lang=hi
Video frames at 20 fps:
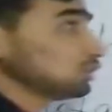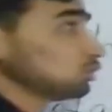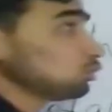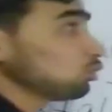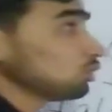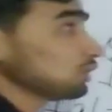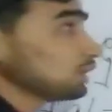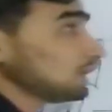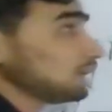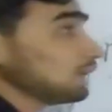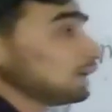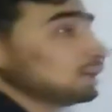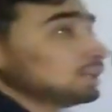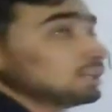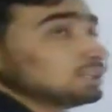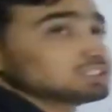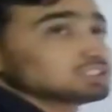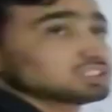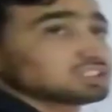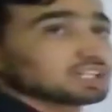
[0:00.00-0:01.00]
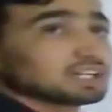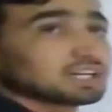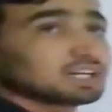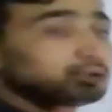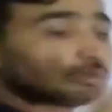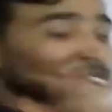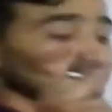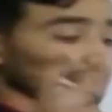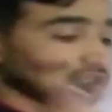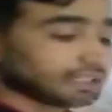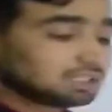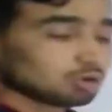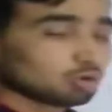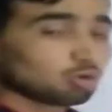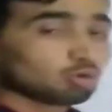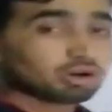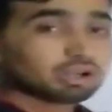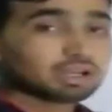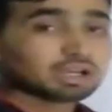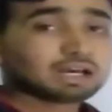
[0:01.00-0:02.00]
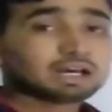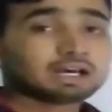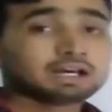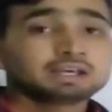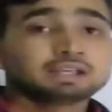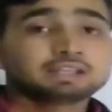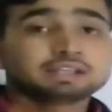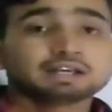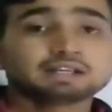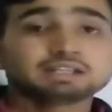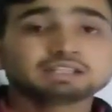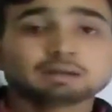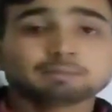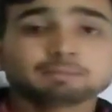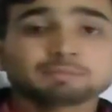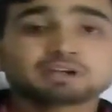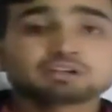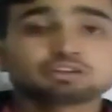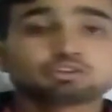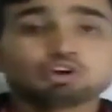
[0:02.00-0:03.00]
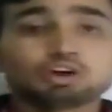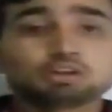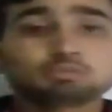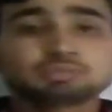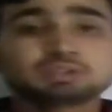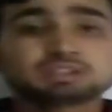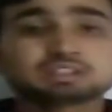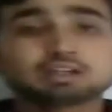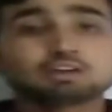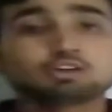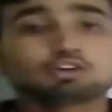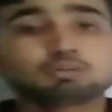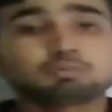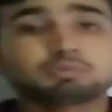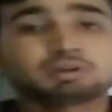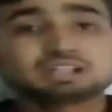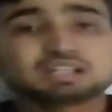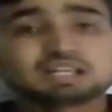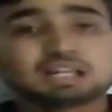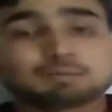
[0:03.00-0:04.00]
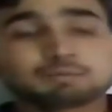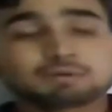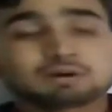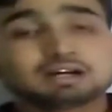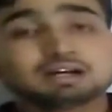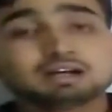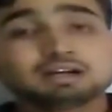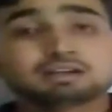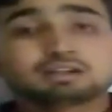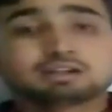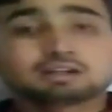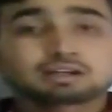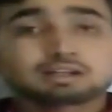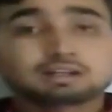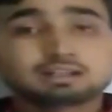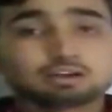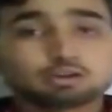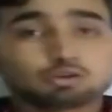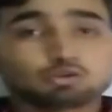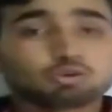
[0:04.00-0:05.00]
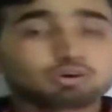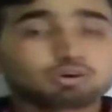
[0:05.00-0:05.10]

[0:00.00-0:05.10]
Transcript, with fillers: क्लियर हो गया सेकेंड भी क्लियर हो गया यानी आपका नॉन मेटल और मेटल आपका क्लियर